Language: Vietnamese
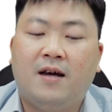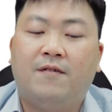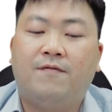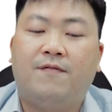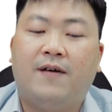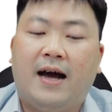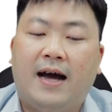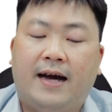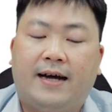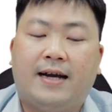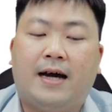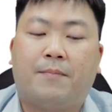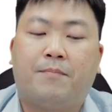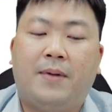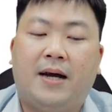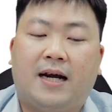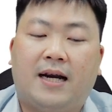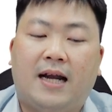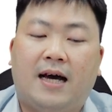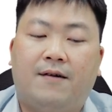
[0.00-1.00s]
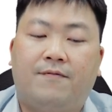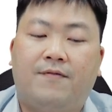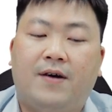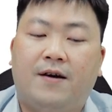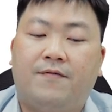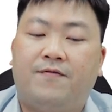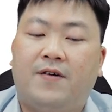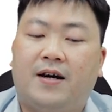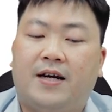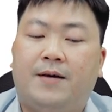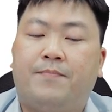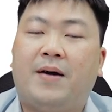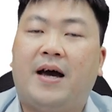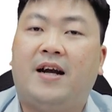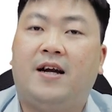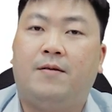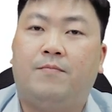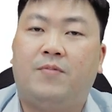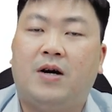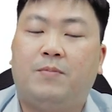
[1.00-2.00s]
và đặc biệt là về phần
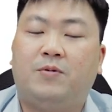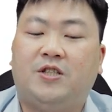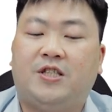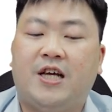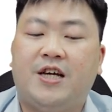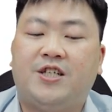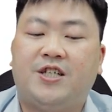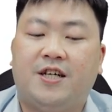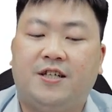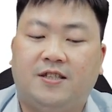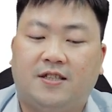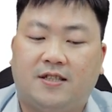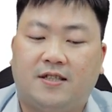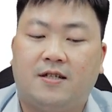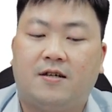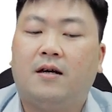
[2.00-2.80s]
dependent prepositions